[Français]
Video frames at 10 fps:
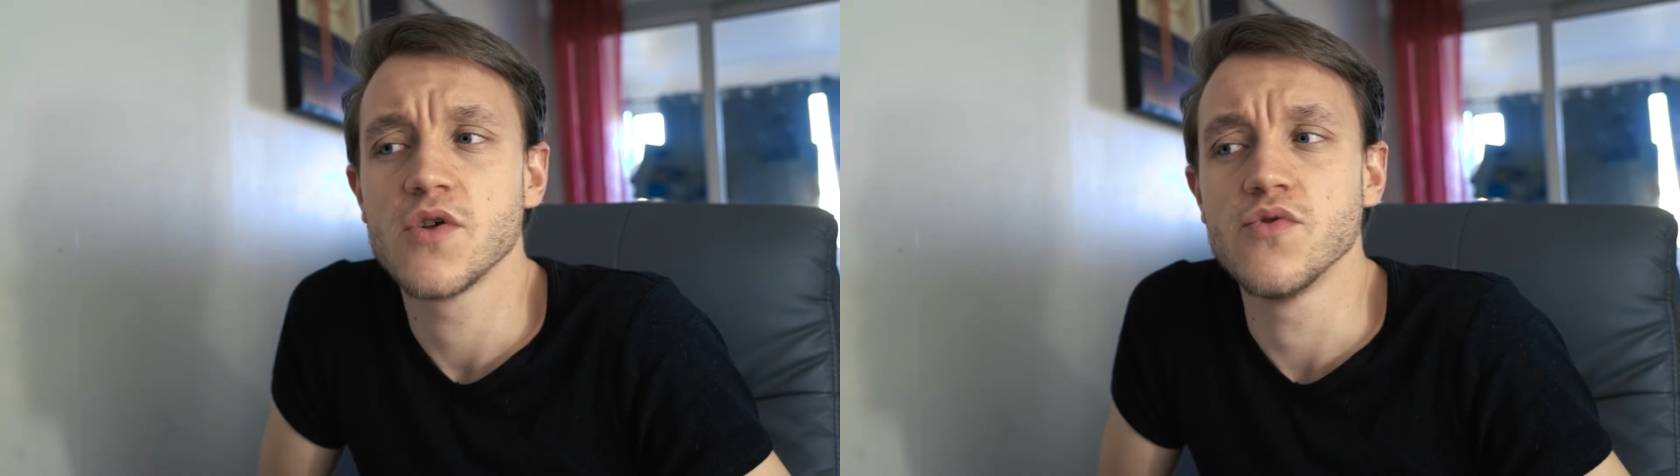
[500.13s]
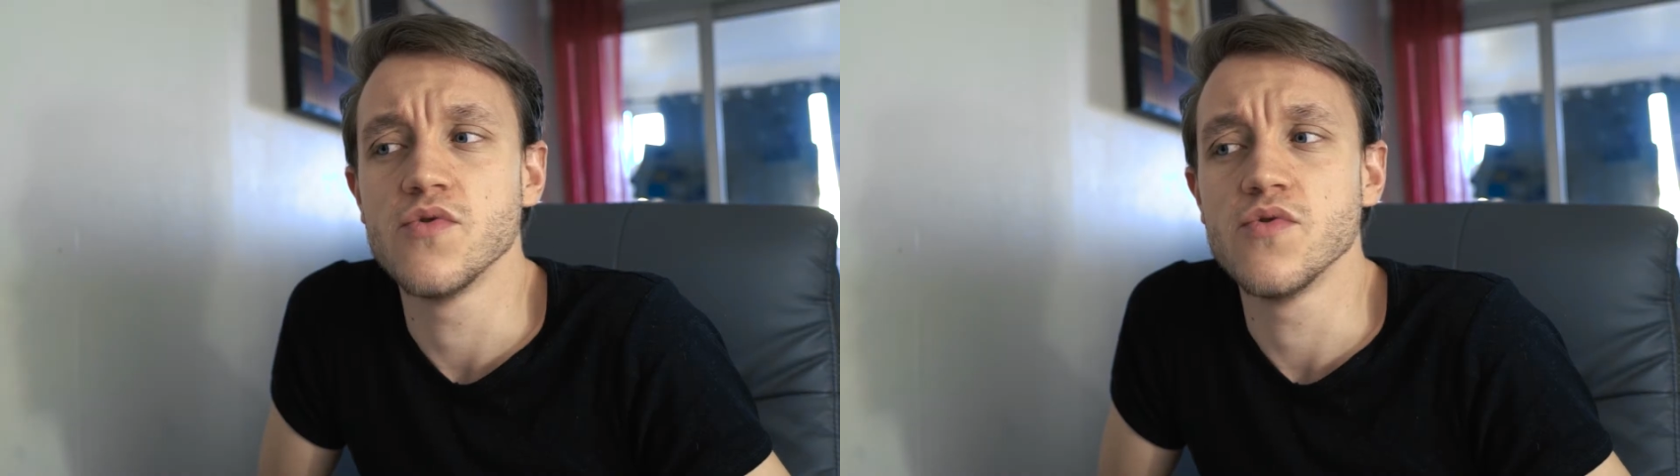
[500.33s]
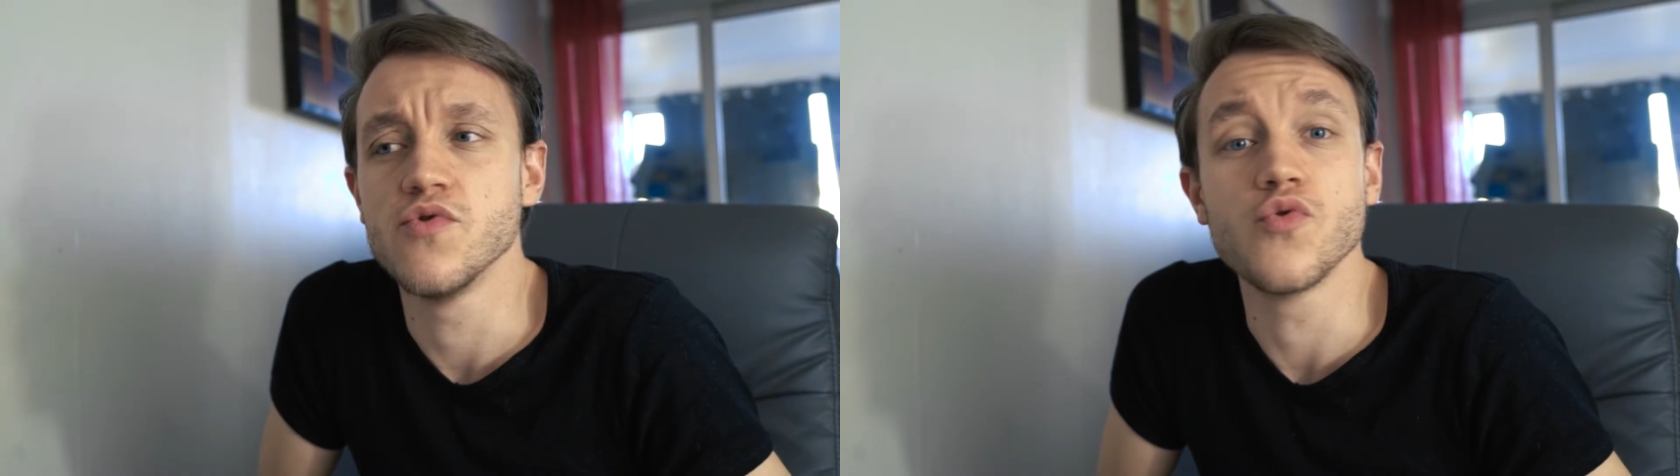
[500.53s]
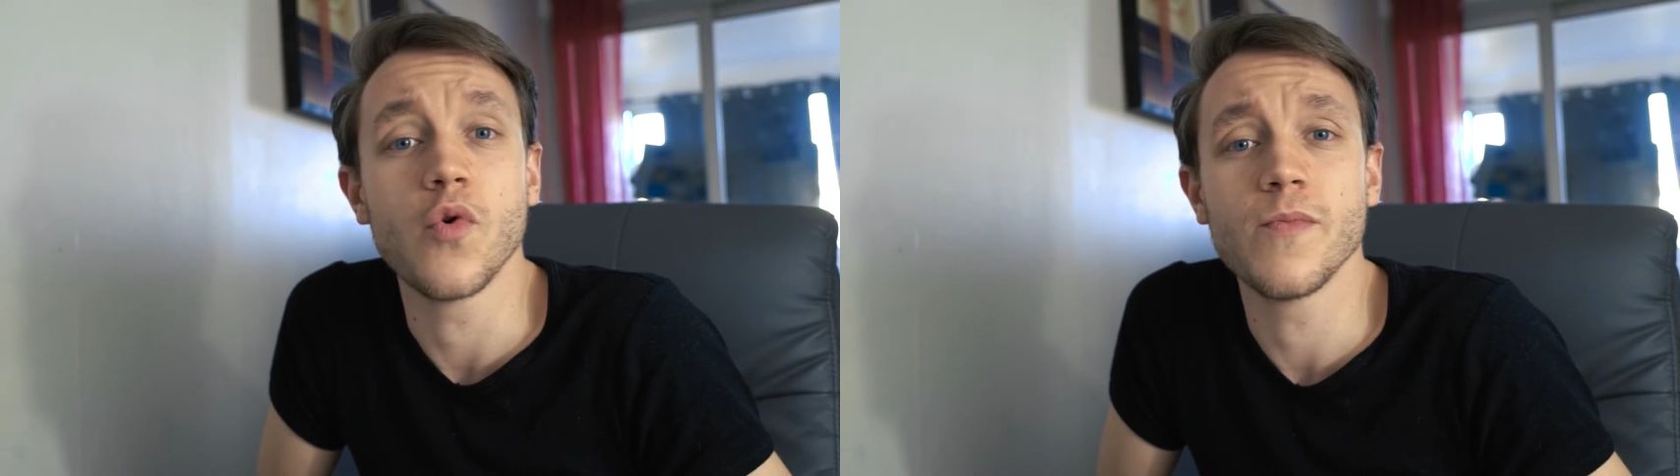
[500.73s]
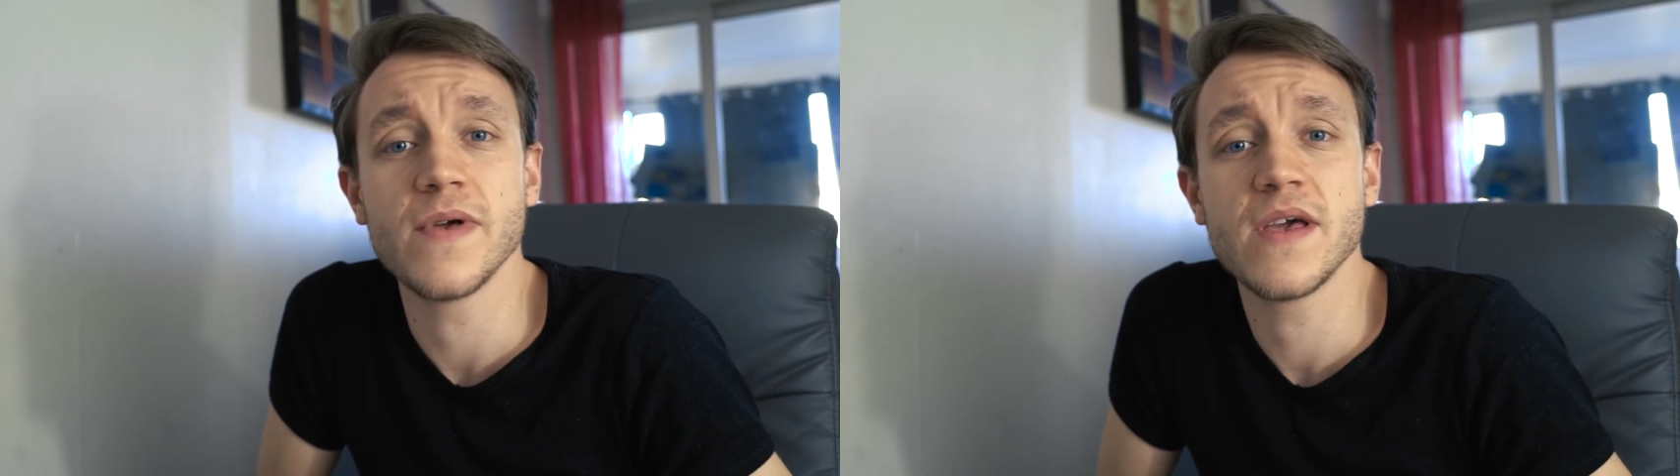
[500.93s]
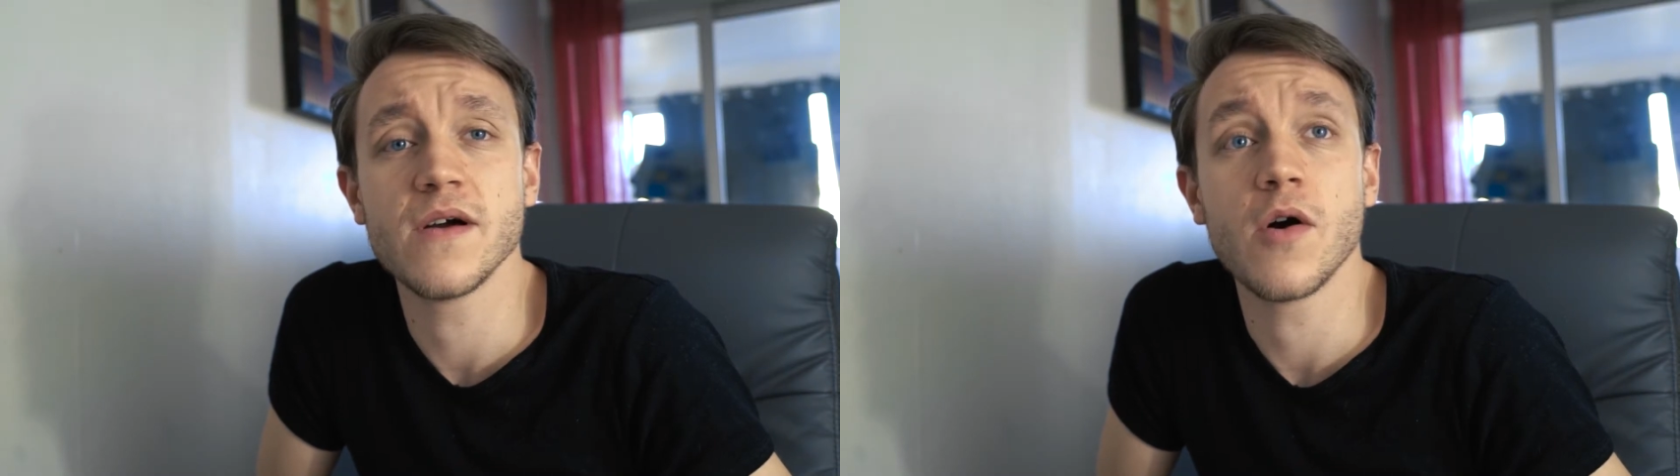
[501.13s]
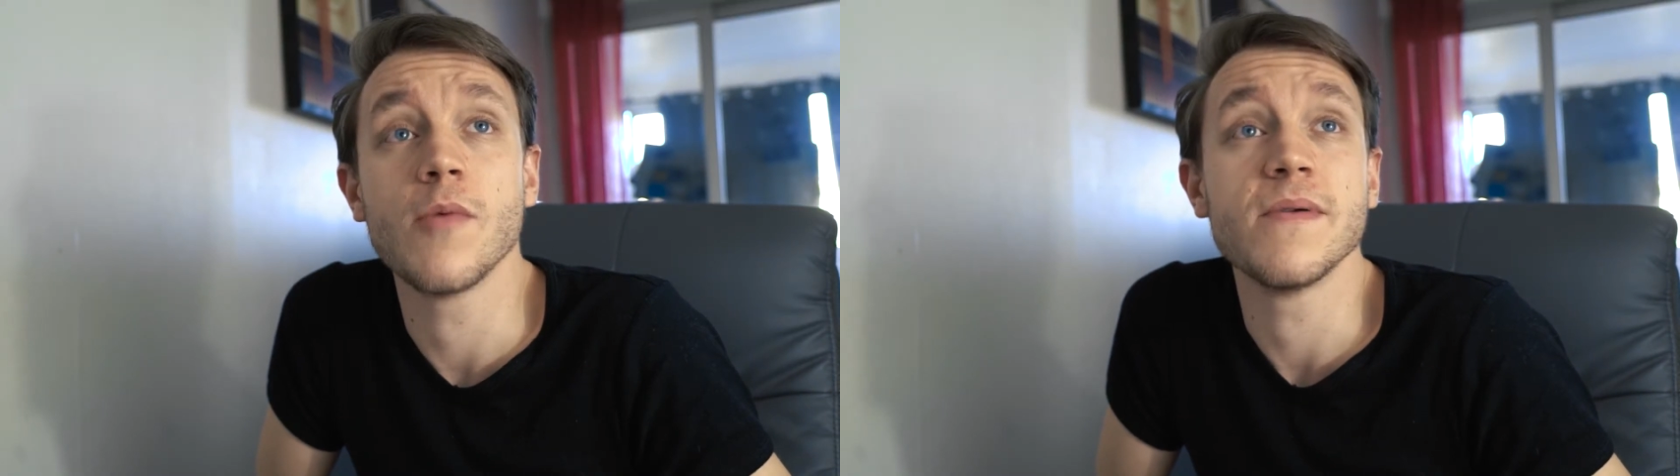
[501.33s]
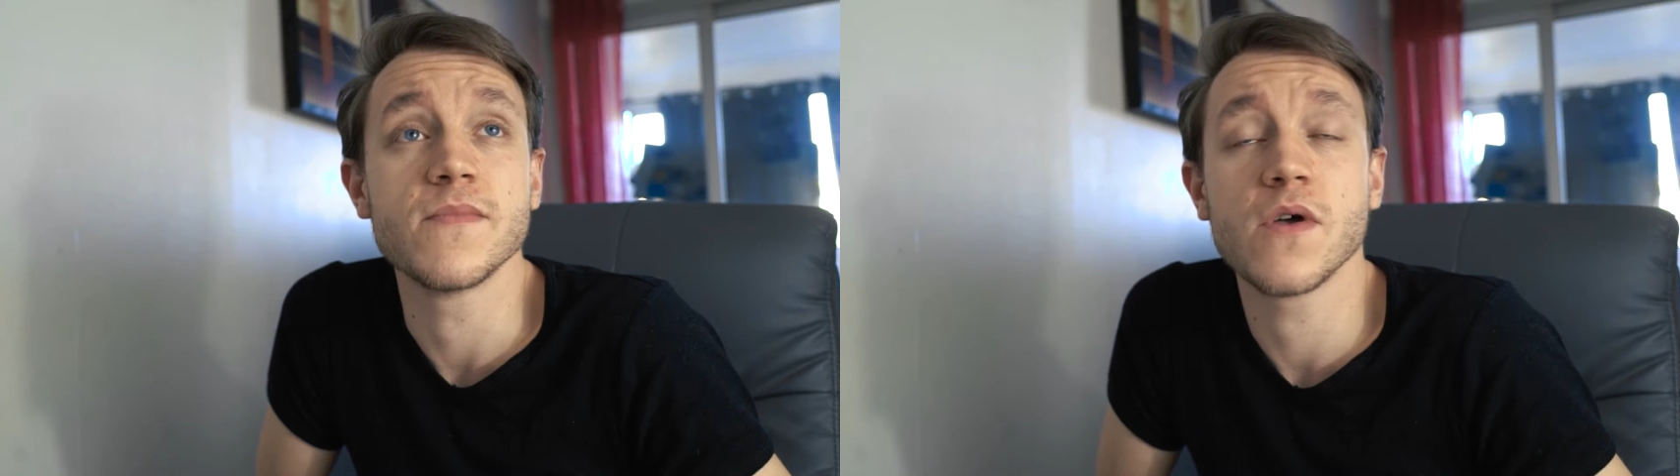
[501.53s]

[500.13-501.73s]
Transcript: de, de, dropper en même